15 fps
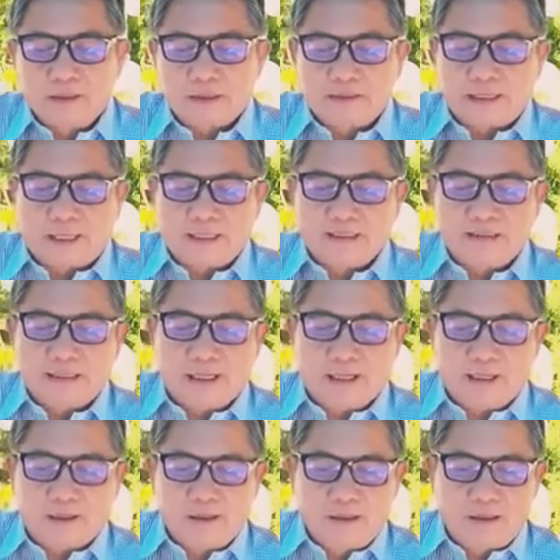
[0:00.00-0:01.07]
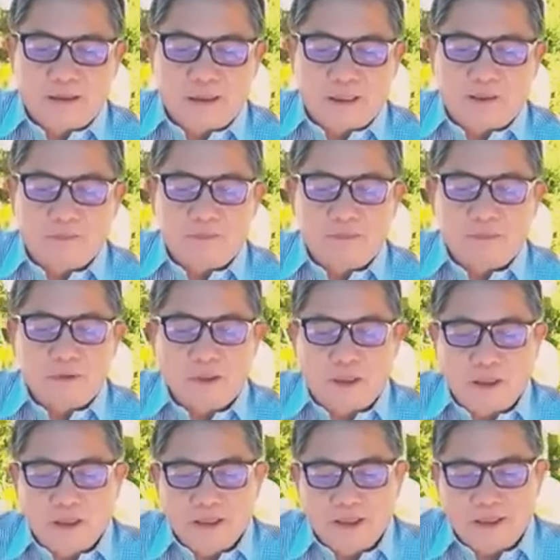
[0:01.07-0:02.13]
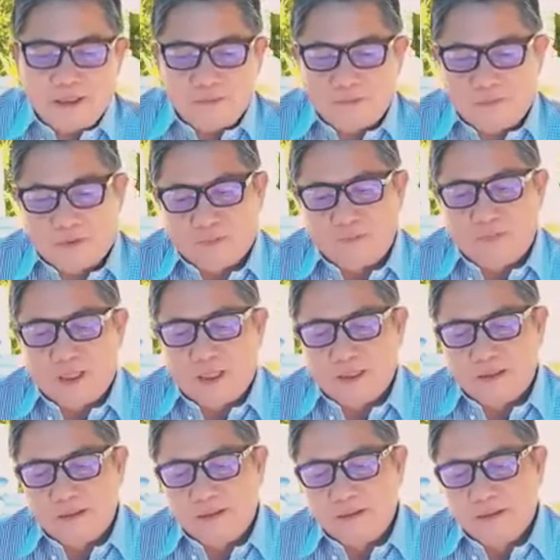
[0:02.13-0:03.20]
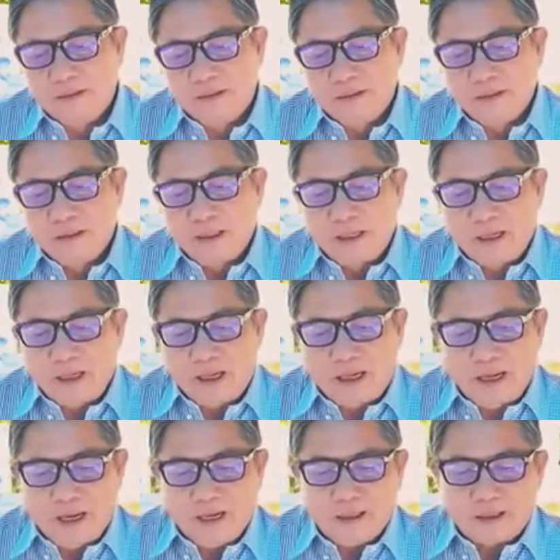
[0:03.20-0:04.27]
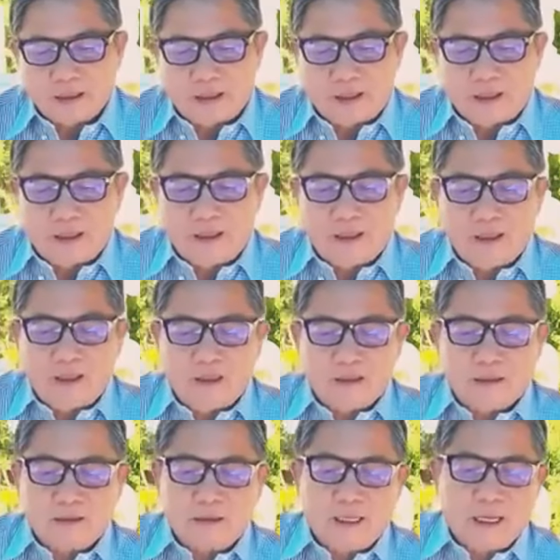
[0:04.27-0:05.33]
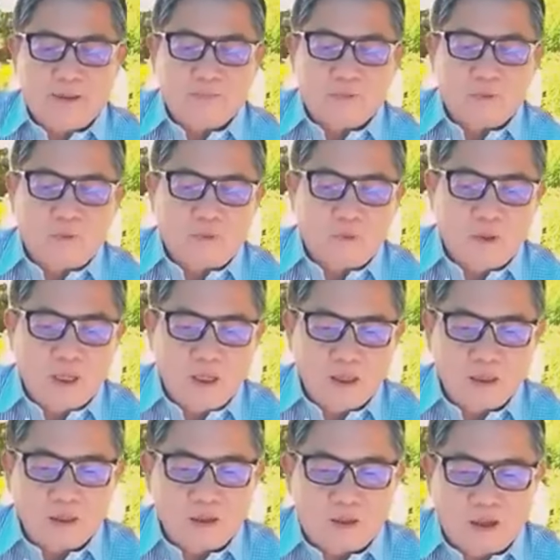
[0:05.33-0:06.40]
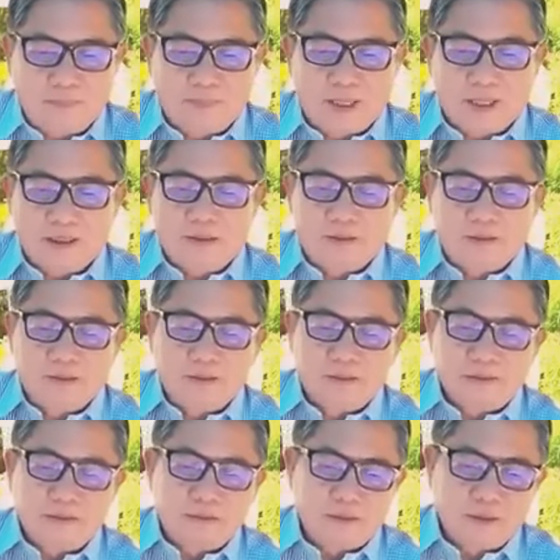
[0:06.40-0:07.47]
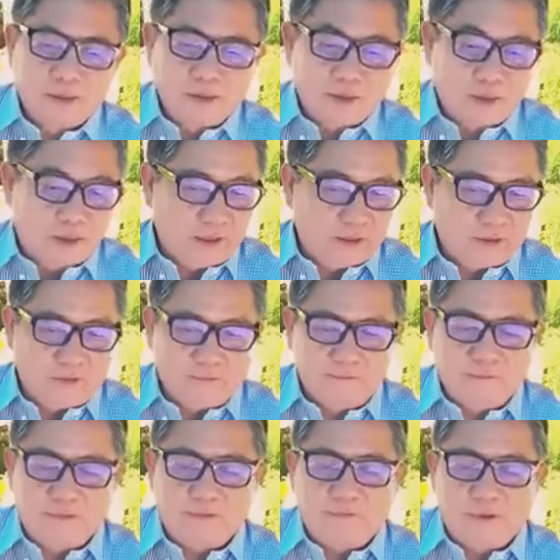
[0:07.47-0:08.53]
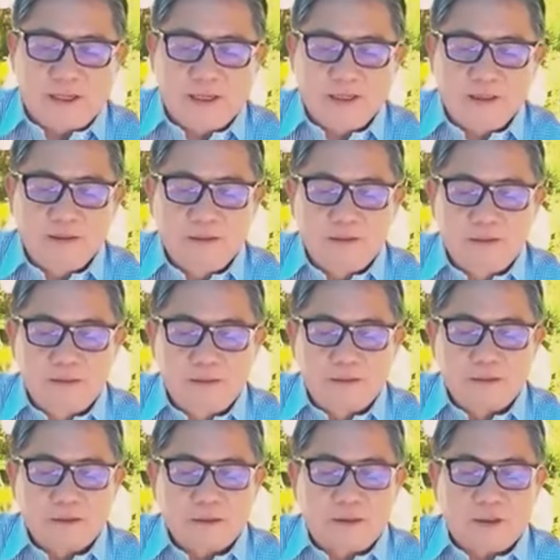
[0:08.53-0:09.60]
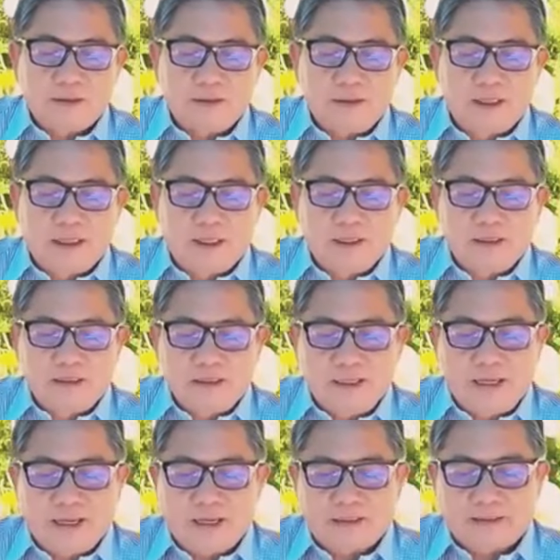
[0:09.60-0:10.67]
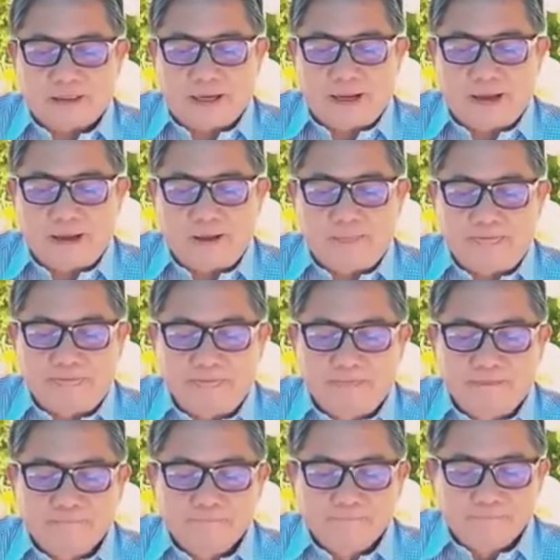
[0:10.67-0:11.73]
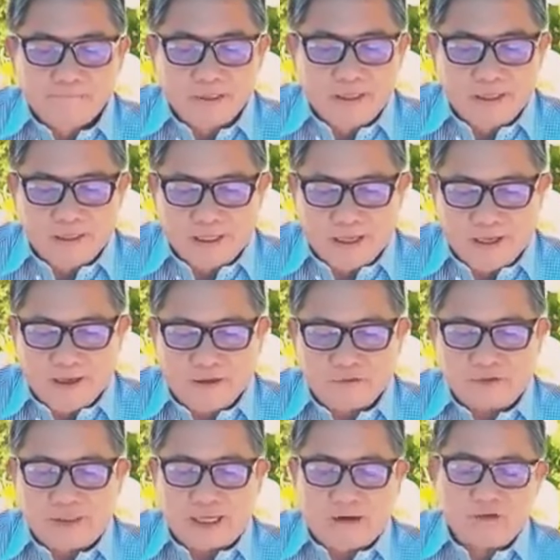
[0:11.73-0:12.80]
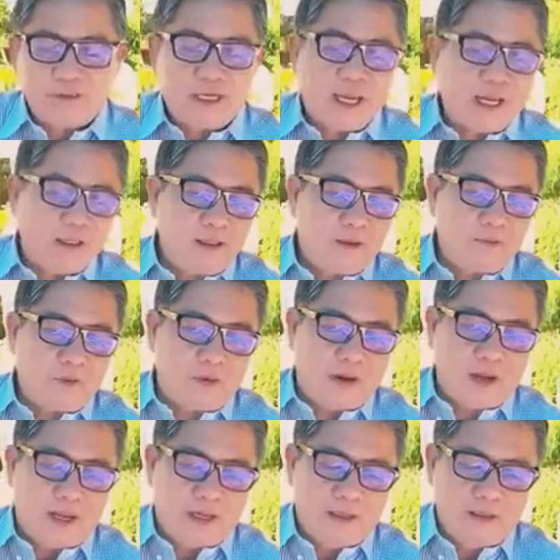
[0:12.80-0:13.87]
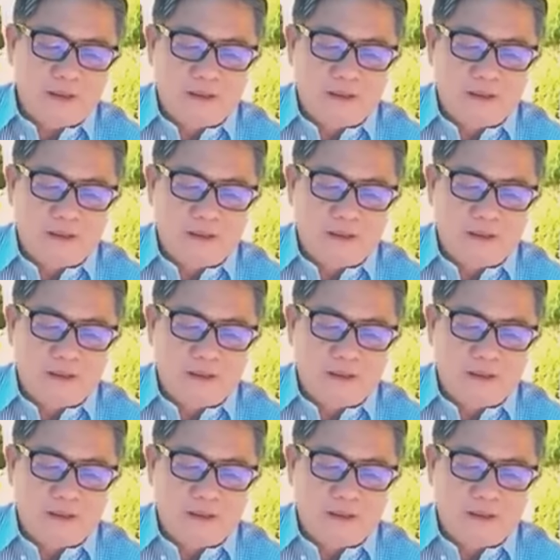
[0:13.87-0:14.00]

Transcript: sẵn sàng lừa lọc con hiền một bên ai còn tham của khó bền địa ngục vô quán có tên gian tà người nào xảo trá điêu hoa